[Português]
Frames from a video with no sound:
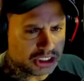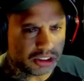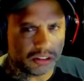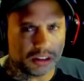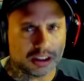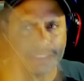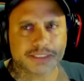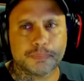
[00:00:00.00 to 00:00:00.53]

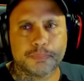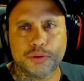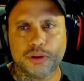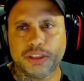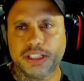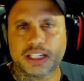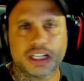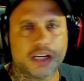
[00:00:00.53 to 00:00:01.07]
logo essa
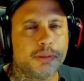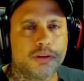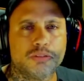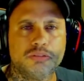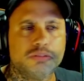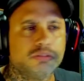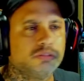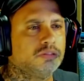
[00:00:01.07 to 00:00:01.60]
porra e acaba
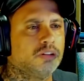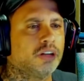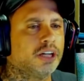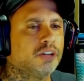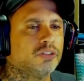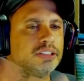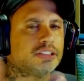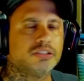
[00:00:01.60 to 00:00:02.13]
com, com,
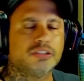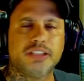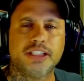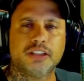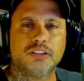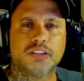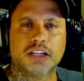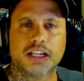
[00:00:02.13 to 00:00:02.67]
qualquer coisa que eu tenho
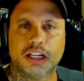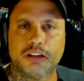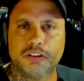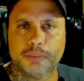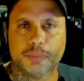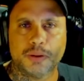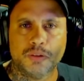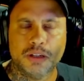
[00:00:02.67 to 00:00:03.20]
aqui no canal,
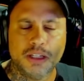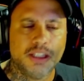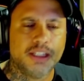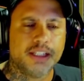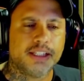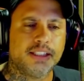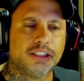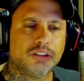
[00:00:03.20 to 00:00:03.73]
irmão.
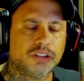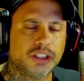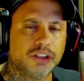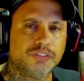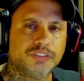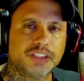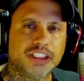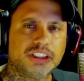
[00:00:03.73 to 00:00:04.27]
Então, o que, que
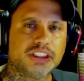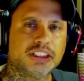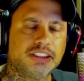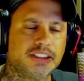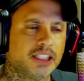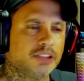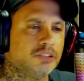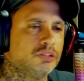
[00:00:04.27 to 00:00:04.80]
eu fiquei
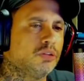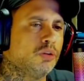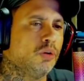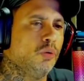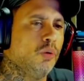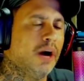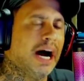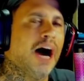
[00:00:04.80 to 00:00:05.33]
chateado
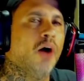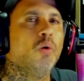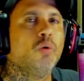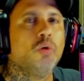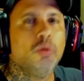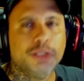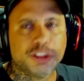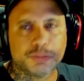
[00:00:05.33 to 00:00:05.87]
com
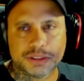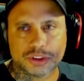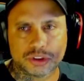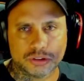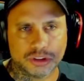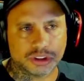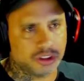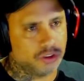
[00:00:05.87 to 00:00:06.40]
algumas
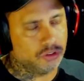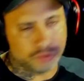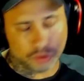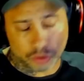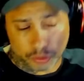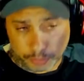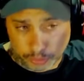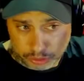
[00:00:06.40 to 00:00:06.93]
pessoas, que não
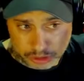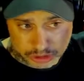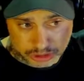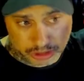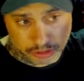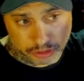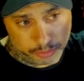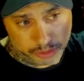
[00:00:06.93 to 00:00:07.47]
foram poucas,
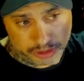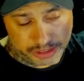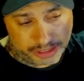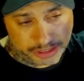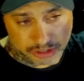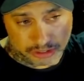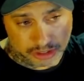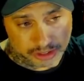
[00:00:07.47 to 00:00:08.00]
da
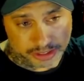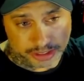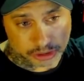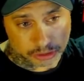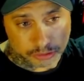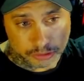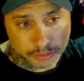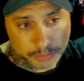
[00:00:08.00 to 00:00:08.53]
comunidade do
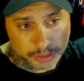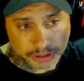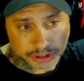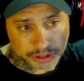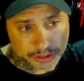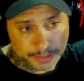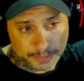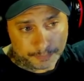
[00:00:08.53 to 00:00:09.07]
A3?
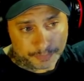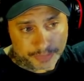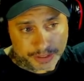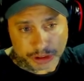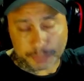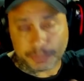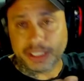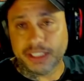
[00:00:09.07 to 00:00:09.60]
Umas
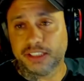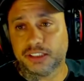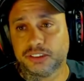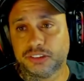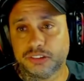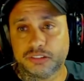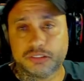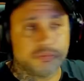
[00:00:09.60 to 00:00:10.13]

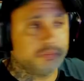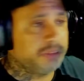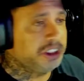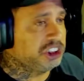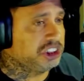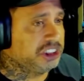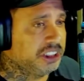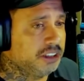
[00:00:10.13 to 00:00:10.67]
espalhando
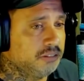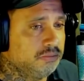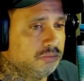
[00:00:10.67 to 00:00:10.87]
mentira,